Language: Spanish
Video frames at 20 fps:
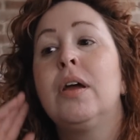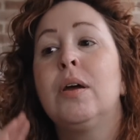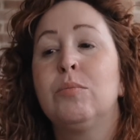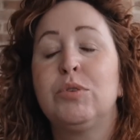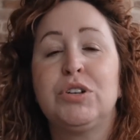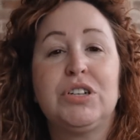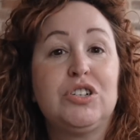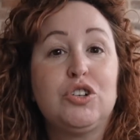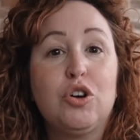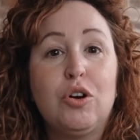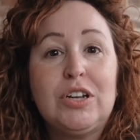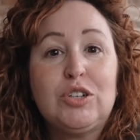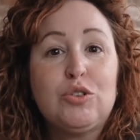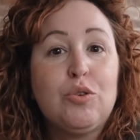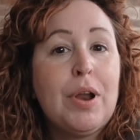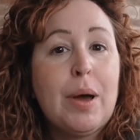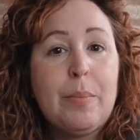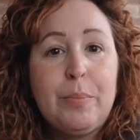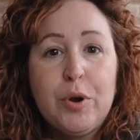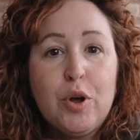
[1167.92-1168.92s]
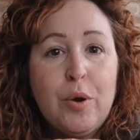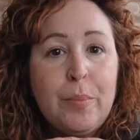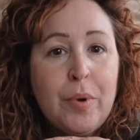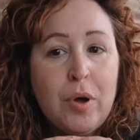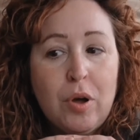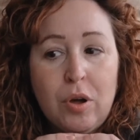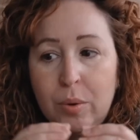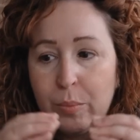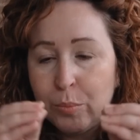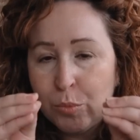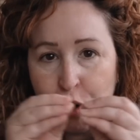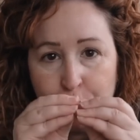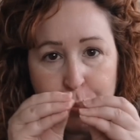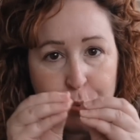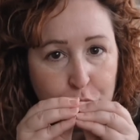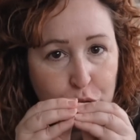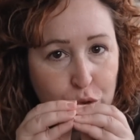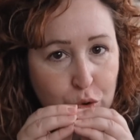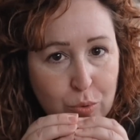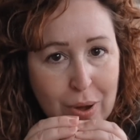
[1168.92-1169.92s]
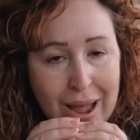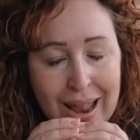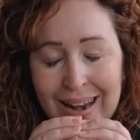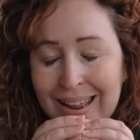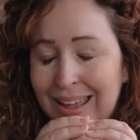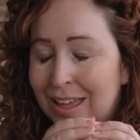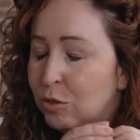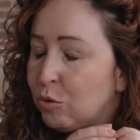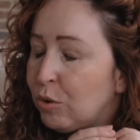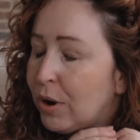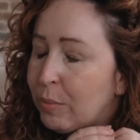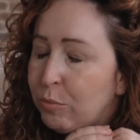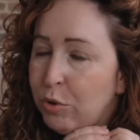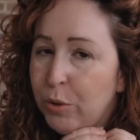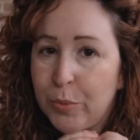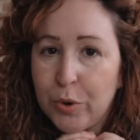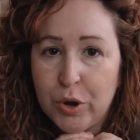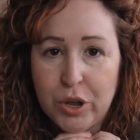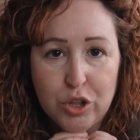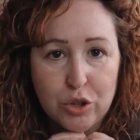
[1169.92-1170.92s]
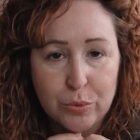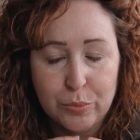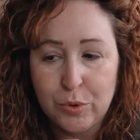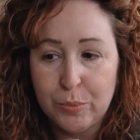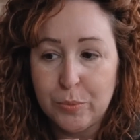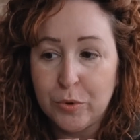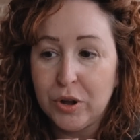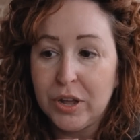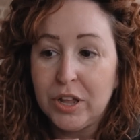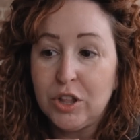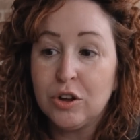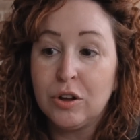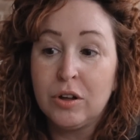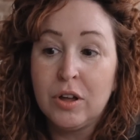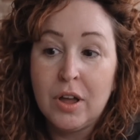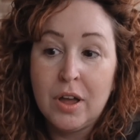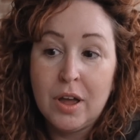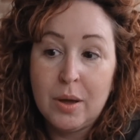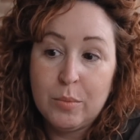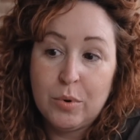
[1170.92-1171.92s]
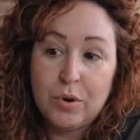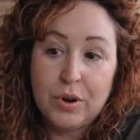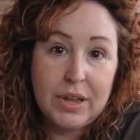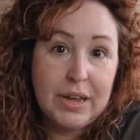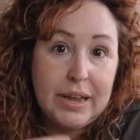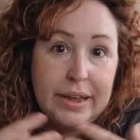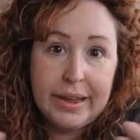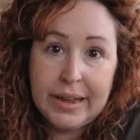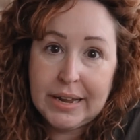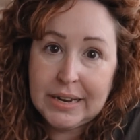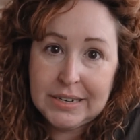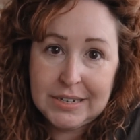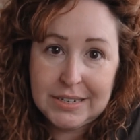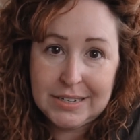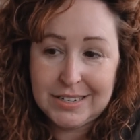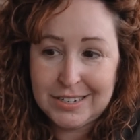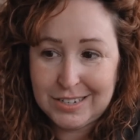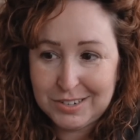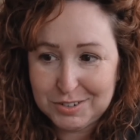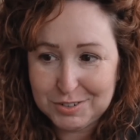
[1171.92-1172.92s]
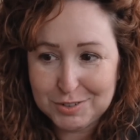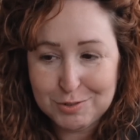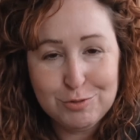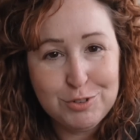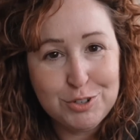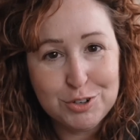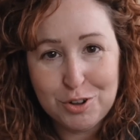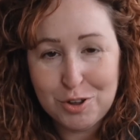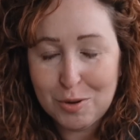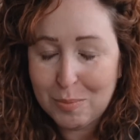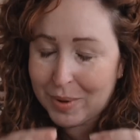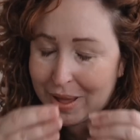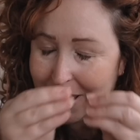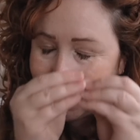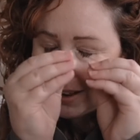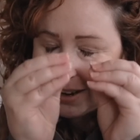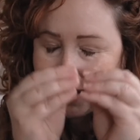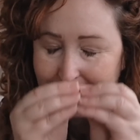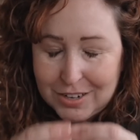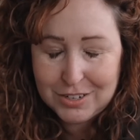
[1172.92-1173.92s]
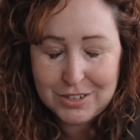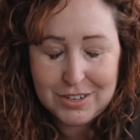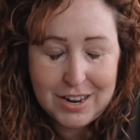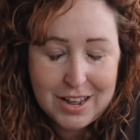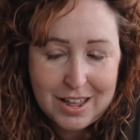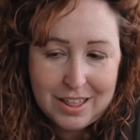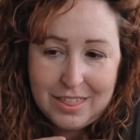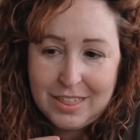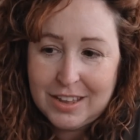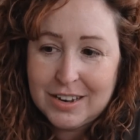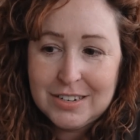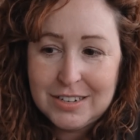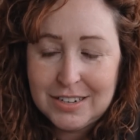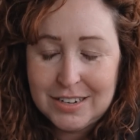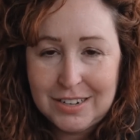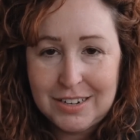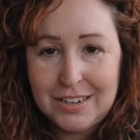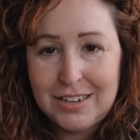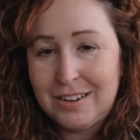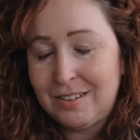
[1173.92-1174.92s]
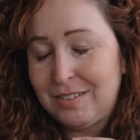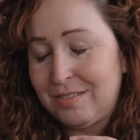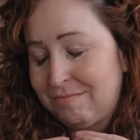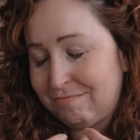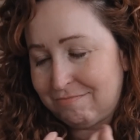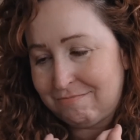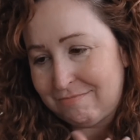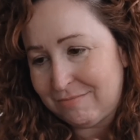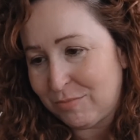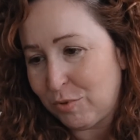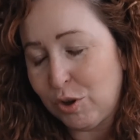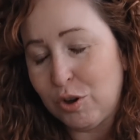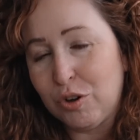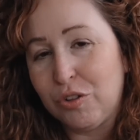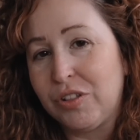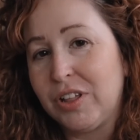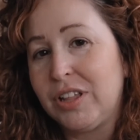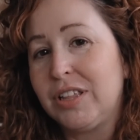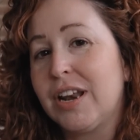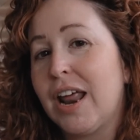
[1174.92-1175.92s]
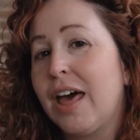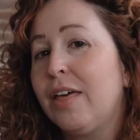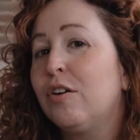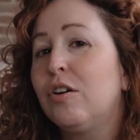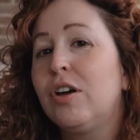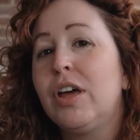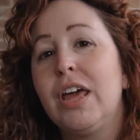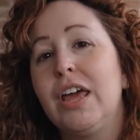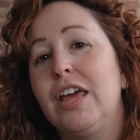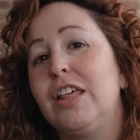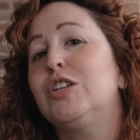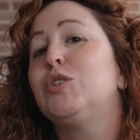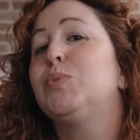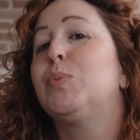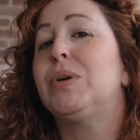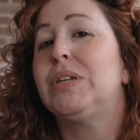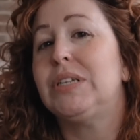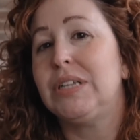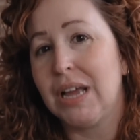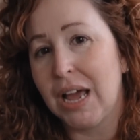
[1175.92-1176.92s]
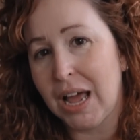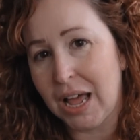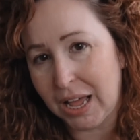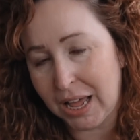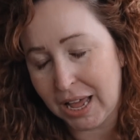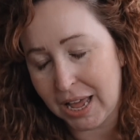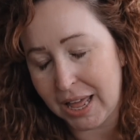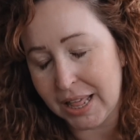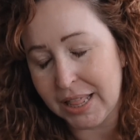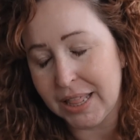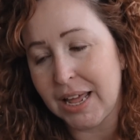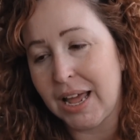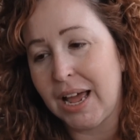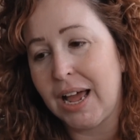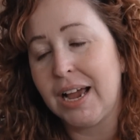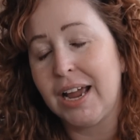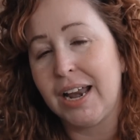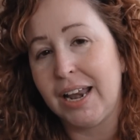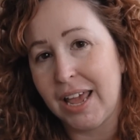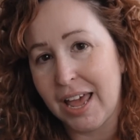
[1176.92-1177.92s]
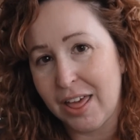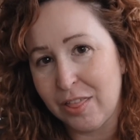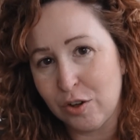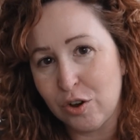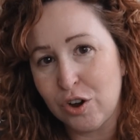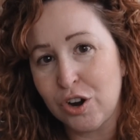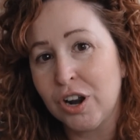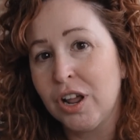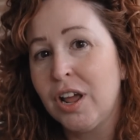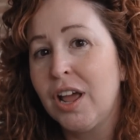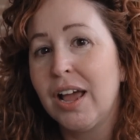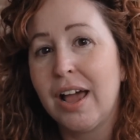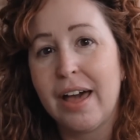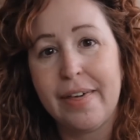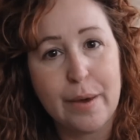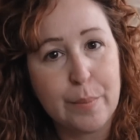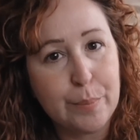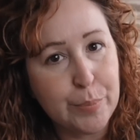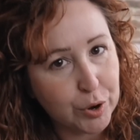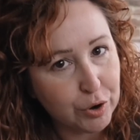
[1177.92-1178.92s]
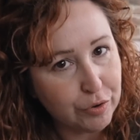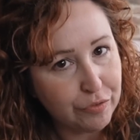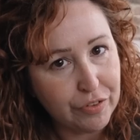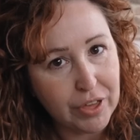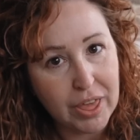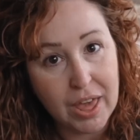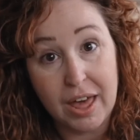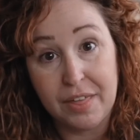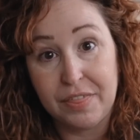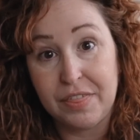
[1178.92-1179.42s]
pues eso, es una promo muy puntual que dura muy poquito, muy poquito, porque es un chollo padre y se hace así muy concentrado y después ya cada creador, cada profe